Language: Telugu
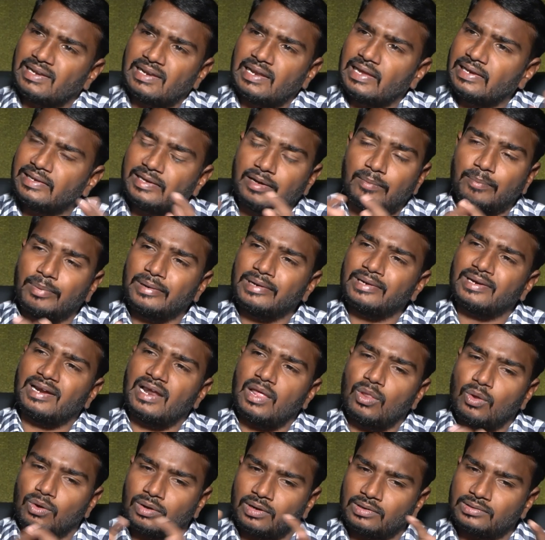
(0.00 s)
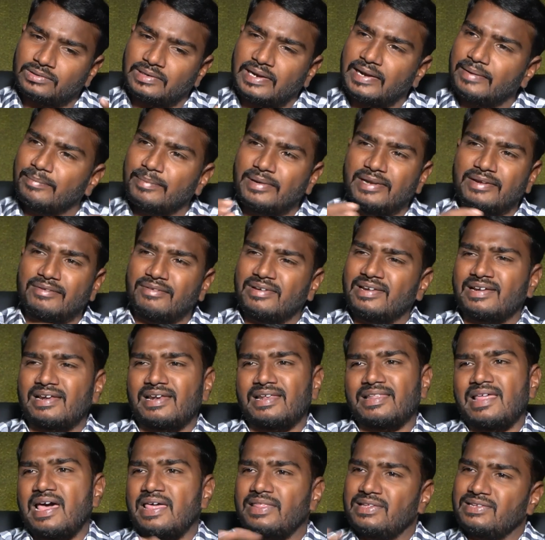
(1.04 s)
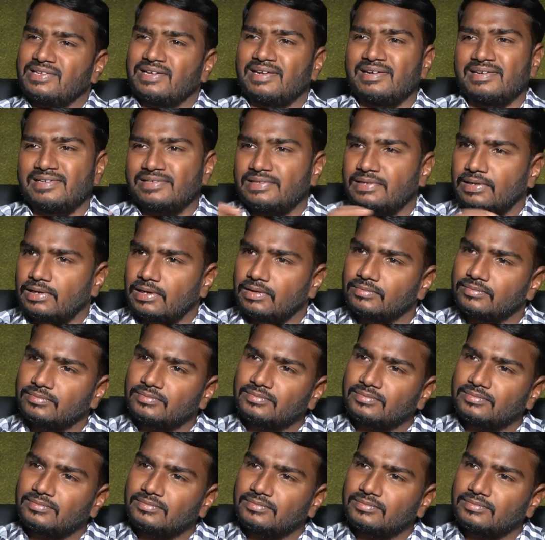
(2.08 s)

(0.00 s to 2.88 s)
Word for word: నేను చెప్పని కదా అదొక స్టేట్మెంట్ ఇవ్వని కదా వేరే జర్నలిస్ట్గా